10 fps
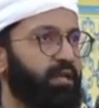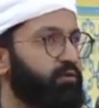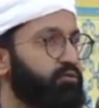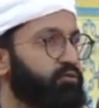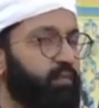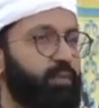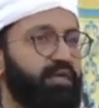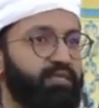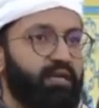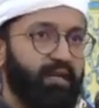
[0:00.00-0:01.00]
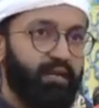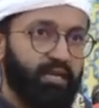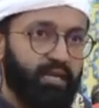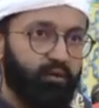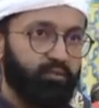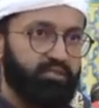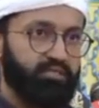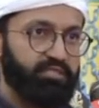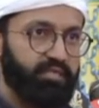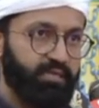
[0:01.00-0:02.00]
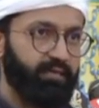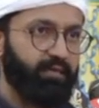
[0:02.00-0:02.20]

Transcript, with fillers: बल्कि उसको बेहतर करने की कोशिश की